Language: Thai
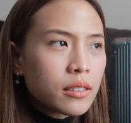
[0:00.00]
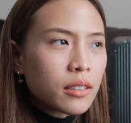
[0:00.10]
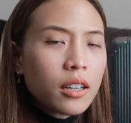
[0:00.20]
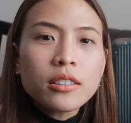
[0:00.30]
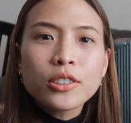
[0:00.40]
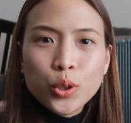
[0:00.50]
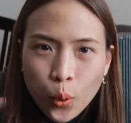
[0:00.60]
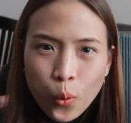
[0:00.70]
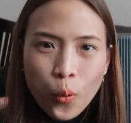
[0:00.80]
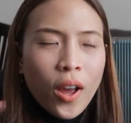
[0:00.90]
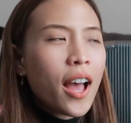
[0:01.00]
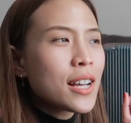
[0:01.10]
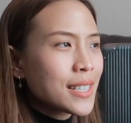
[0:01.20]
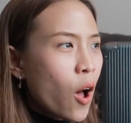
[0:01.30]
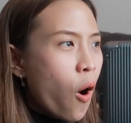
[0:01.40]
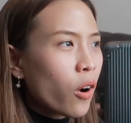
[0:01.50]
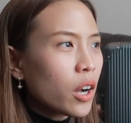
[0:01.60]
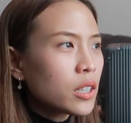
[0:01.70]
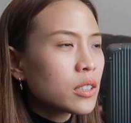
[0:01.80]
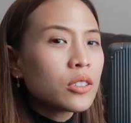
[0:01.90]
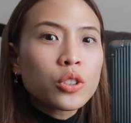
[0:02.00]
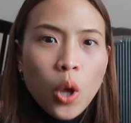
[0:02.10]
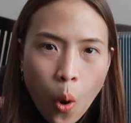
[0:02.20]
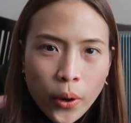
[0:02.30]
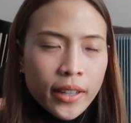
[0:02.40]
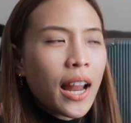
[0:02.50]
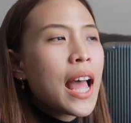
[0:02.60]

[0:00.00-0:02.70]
1ก็คือถูก2ก็คือทน